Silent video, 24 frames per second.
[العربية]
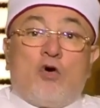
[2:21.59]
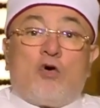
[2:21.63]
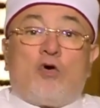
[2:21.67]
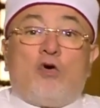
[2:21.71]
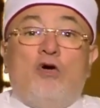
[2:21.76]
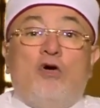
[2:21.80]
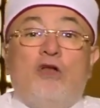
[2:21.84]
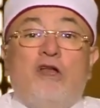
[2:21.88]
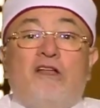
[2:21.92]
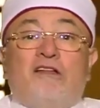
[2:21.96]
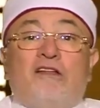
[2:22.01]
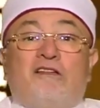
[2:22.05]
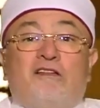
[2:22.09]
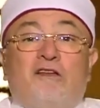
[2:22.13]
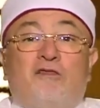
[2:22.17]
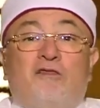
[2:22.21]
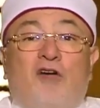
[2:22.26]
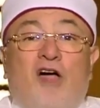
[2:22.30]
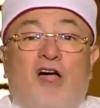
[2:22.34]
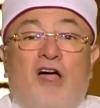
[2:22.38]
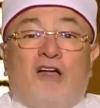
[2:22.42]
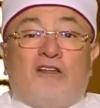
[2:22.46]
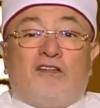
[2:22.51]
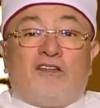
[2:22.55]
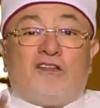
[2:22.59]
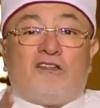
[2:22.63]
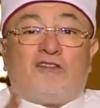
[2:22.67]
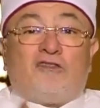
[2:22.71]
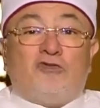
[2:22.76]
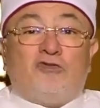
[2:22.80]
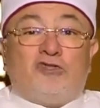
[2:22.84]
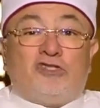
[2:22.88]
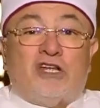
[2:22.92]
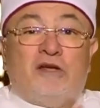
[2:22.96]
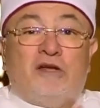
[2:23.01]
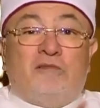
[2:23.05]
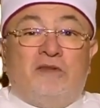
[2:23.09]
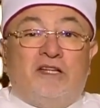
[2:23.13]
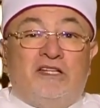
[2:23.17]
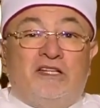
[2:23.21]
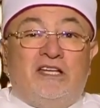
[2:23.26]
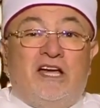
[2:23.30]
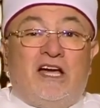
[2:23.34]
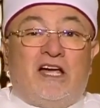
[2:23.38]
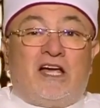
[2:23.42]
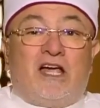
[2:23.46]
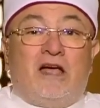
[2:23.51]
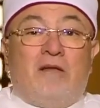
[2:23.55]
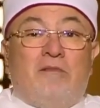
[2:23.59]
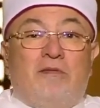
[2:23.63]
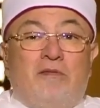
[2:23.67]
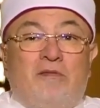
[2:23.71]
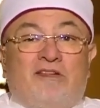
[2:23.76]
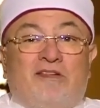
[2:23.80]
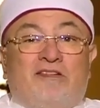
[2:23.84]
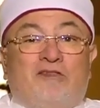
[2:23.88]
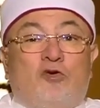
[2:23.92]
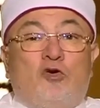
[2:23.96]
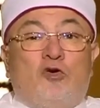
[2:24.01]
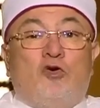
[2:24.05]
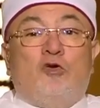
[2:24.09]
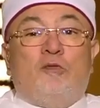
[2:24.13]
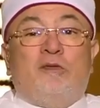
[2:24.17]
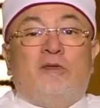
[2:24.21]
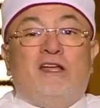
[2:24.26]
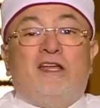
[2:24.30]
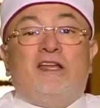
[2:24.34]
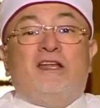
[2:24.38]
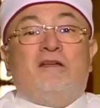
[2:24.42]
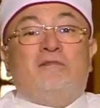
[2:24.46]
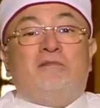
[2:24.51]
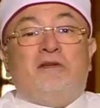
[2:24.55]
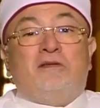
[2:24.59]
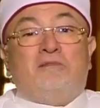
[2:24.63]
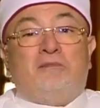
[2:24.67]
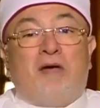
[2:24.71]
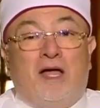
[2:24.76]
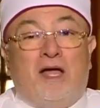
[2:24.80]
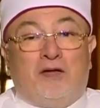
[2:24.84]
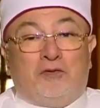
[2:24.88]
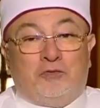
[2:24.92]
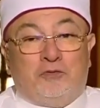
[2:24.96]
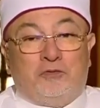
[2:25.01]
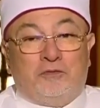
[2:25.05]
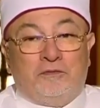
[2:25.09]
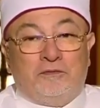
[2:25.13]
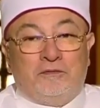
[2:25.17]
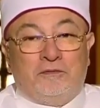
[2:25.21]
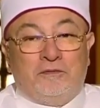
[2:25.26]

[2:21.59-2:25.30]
كل صفحات السوشيال ميديا الكابي بس كله بينقل من بعضه